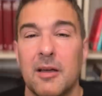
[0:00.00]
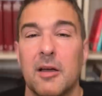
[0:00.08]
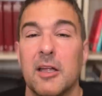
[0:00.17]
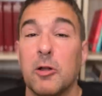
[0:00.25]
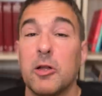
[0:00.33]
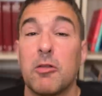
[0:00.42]

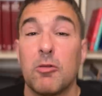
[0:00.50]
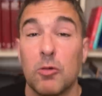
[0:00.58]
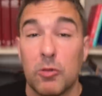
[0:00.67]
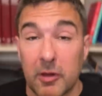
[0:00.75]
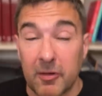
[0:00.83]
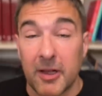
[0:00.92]
Ja, und jetzt noch
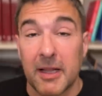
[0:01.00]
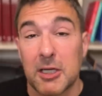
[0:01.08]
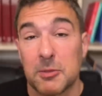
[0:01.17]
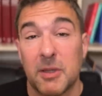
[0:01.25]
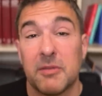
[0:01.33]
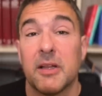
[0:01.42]
kurz der
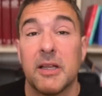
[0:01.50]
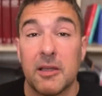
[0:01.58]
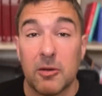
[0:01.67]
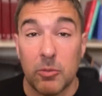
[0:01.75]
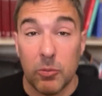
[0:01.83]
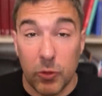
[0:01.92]
Nachspann, wenn ich
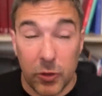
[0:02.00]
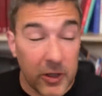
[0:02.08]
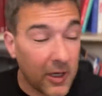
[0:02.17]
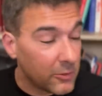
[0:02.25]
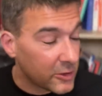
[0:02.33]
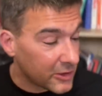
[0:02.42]
müde
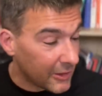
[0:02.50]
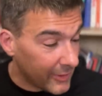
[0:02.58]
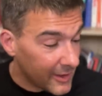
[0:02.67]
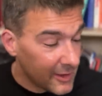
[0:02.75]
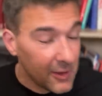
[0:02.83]
ausschaue,